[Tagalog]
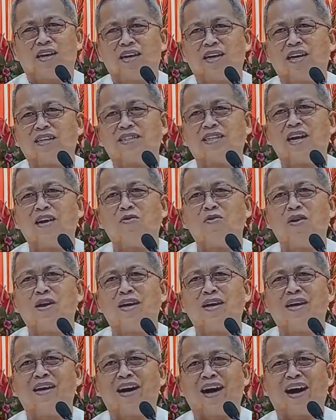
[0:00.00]
ang
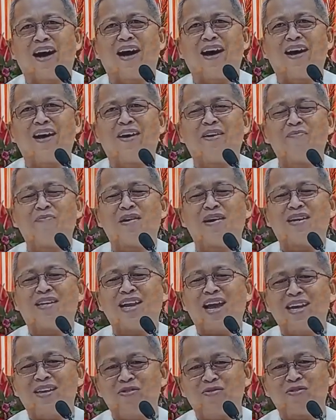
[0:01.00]
asawa. Ah,
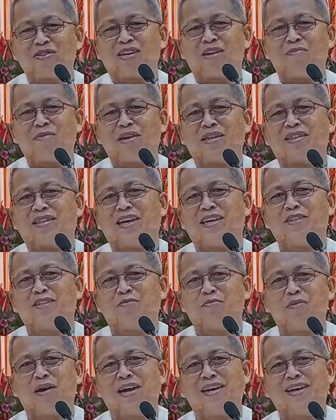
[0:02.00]
pagdayong kamatay
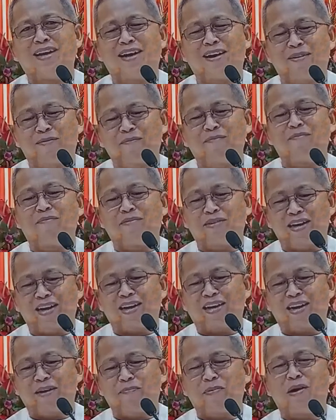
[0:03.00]
ba na
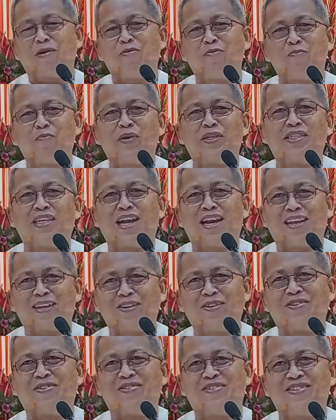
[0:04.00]
nakapangumpisal
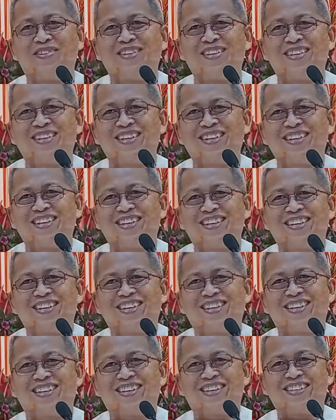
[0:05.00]
yun.
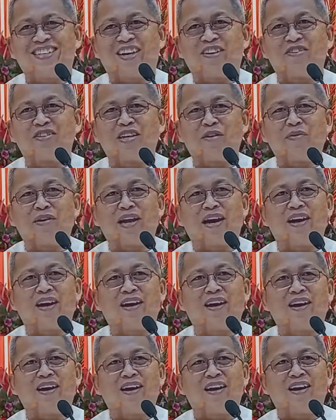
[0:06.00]
Niyaon sa mo
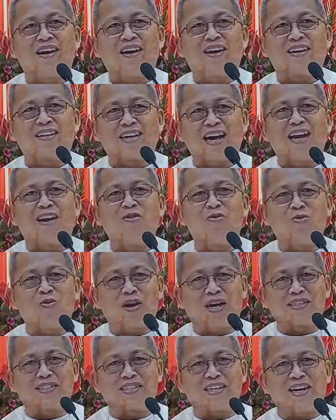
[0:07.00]

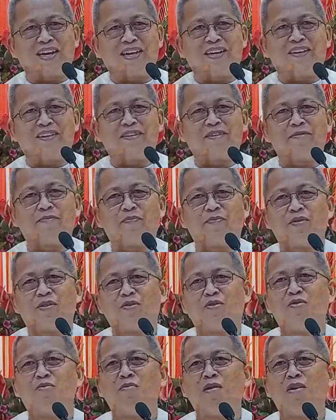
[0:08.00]
kaluwasan.
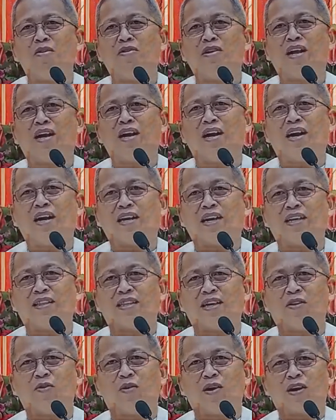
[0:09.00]
Og mauna ang
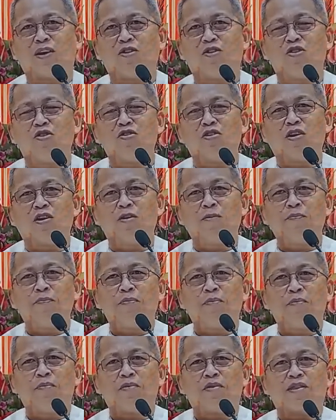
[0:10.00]
gitawag og
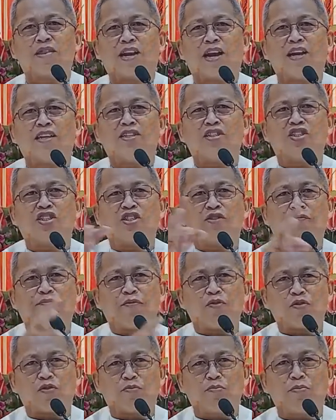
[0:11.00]

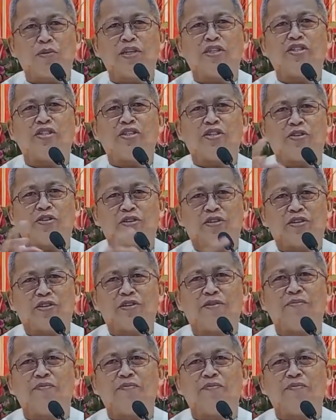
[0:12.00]
transformation,